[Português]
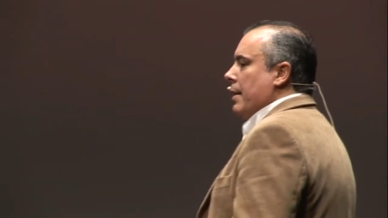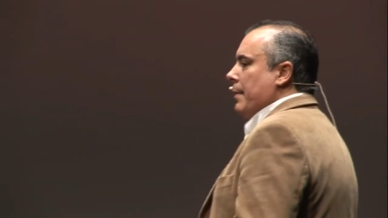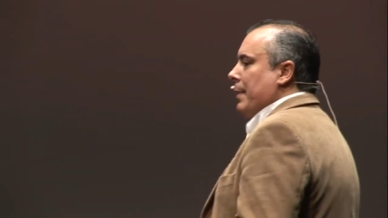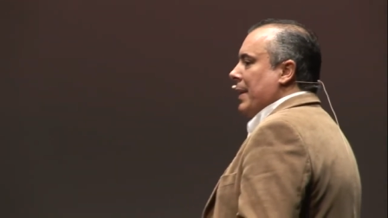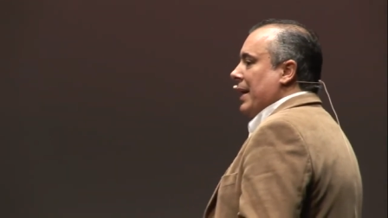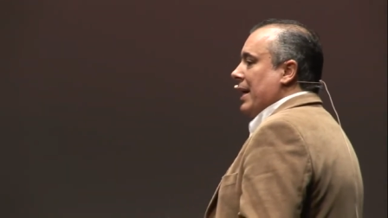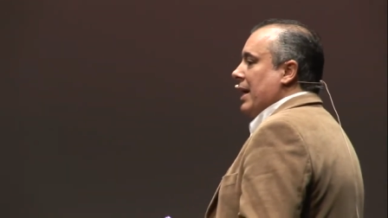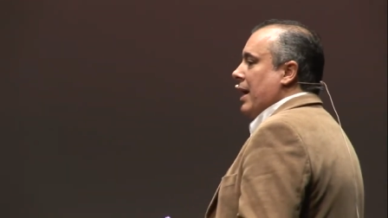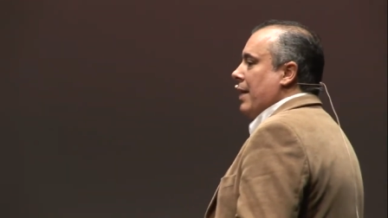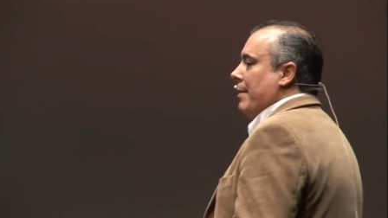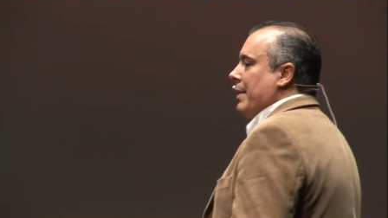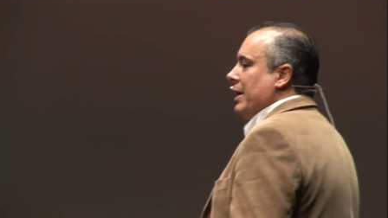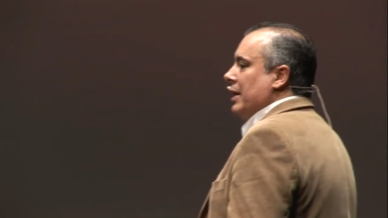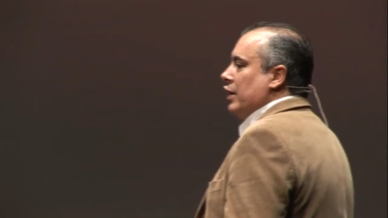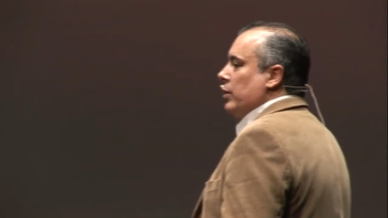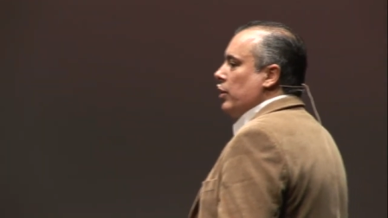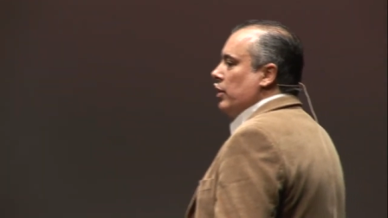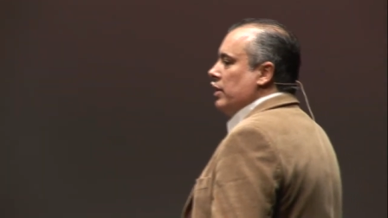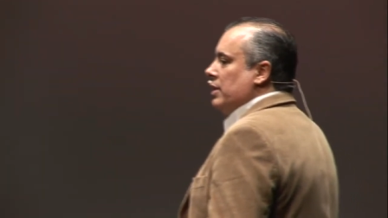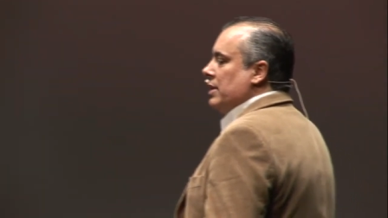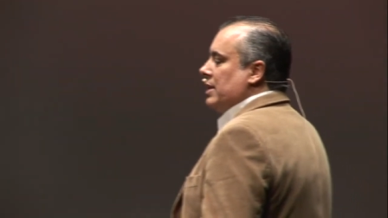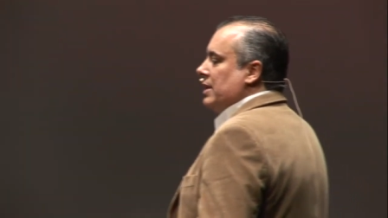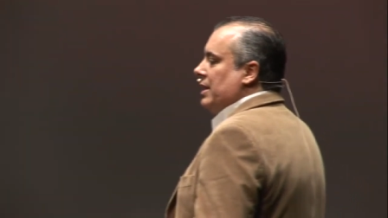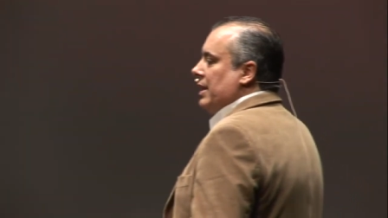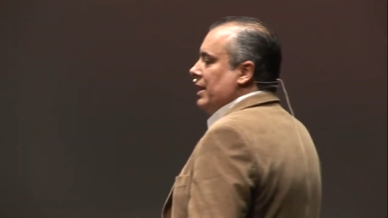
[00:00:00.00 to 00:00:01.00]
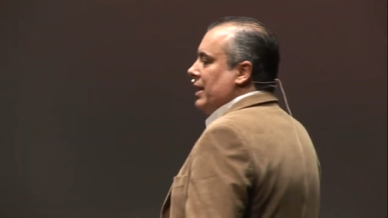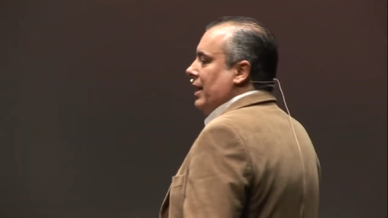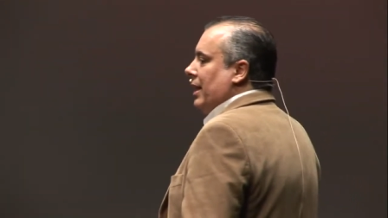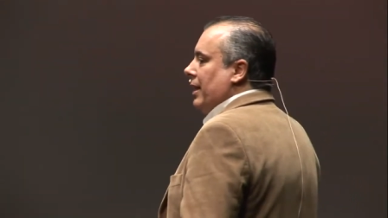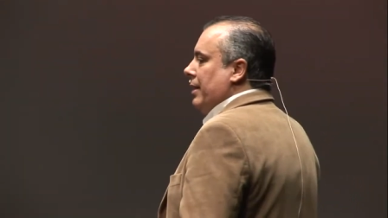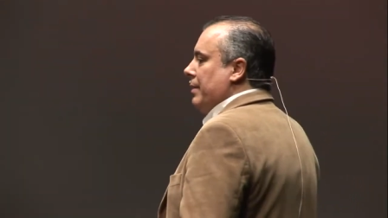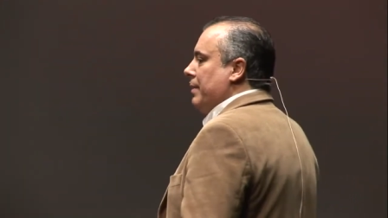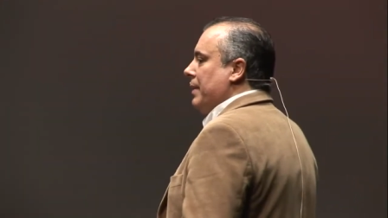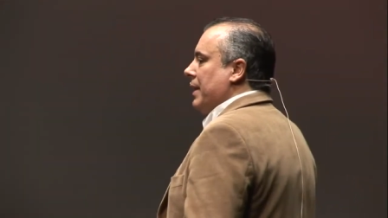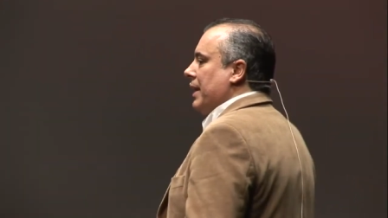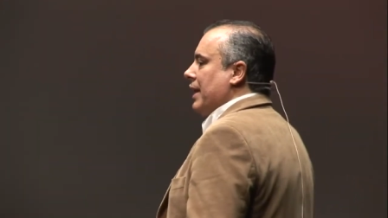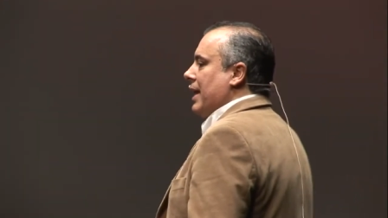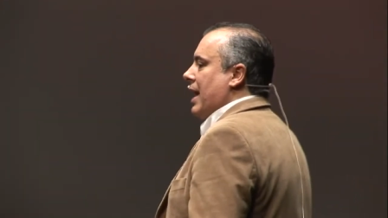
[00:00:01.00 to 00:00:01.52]
para realmente conseguir a
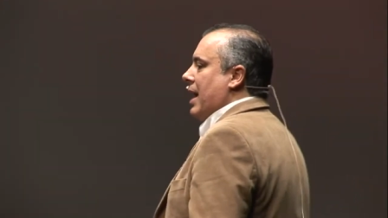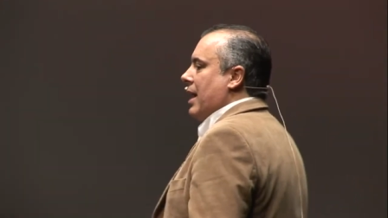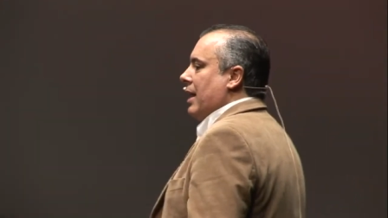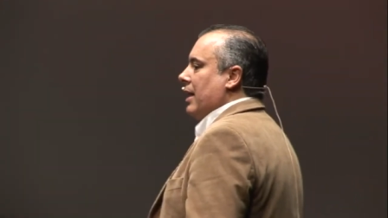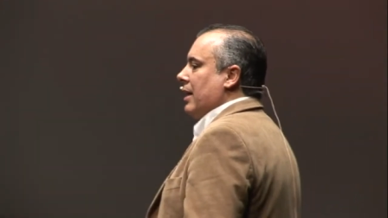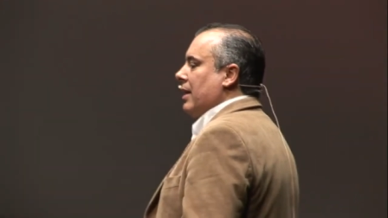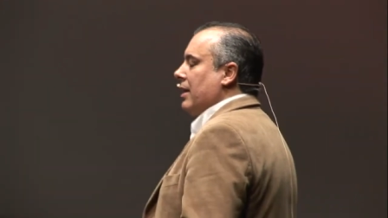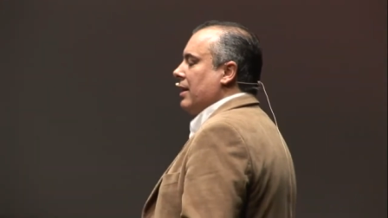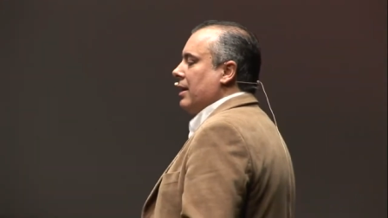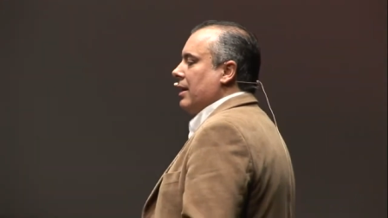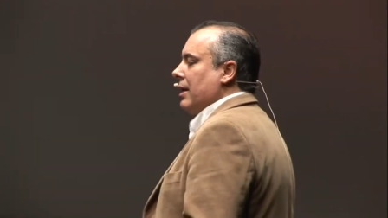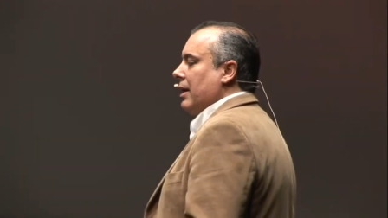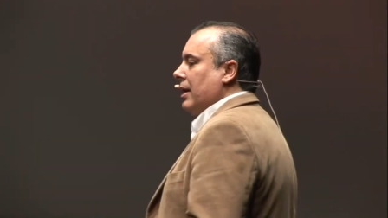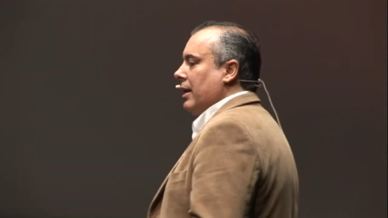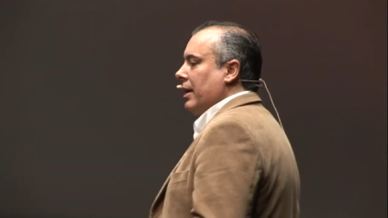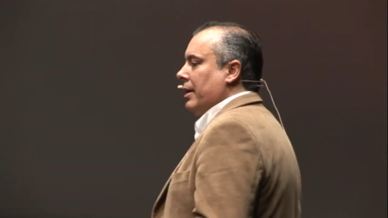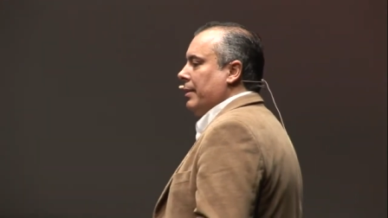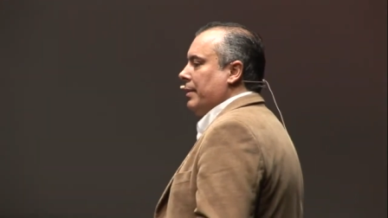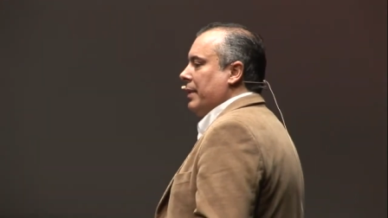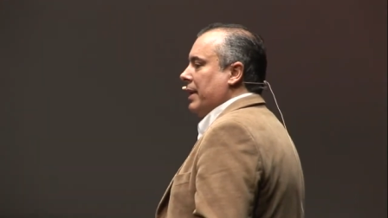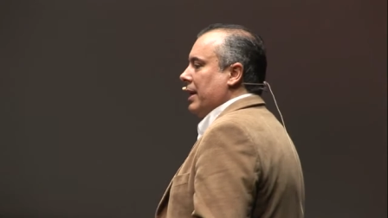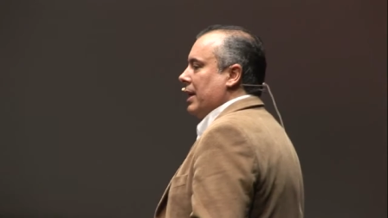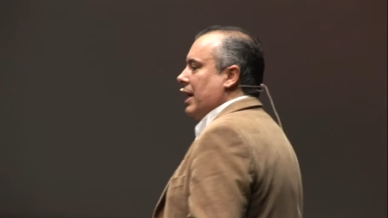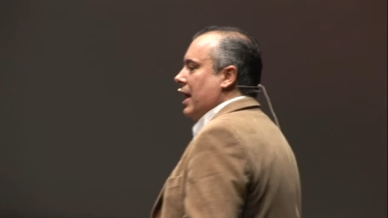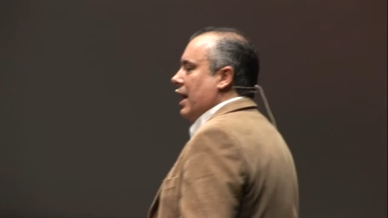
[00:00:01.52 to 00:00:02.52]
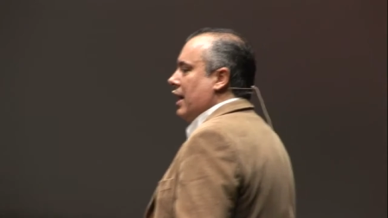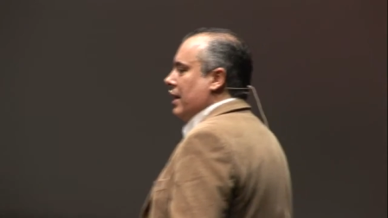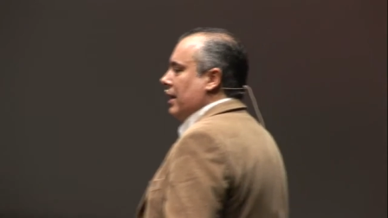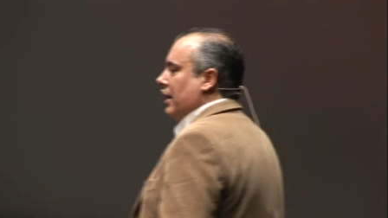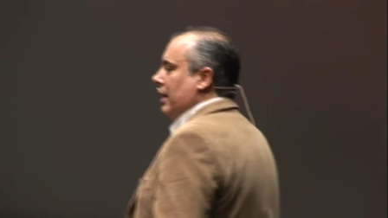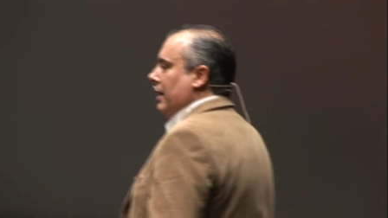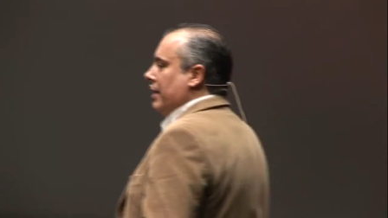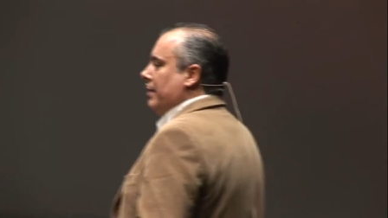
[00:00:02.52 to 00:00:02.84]
liberdade, a liberdade, a